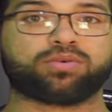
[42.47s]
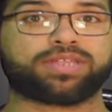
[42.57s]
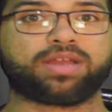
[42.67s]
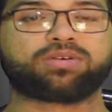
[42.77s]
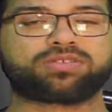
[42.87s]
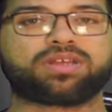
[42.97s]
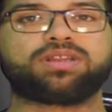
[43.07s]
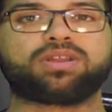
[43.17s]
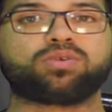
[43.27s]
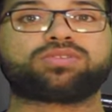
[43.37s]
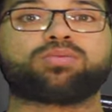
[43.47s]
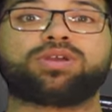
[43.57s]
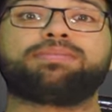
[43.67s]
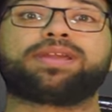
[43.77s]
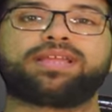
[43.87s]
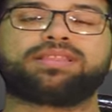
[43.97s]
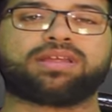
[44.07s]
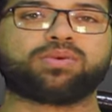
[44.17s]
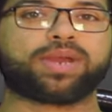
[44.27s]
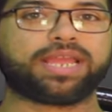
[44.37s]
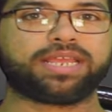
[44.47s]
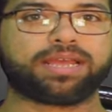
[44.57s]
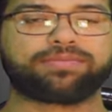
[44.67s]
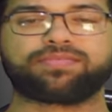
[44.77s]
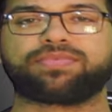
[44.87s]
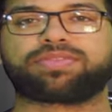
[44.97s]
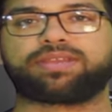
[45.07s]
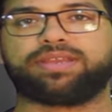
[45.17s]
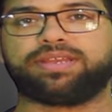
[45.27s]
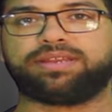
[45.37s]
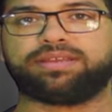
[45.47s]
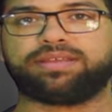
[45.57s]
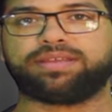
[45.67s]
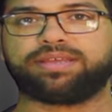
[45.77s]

وده يوصلنا لنقطة مهمة جدا وهي ان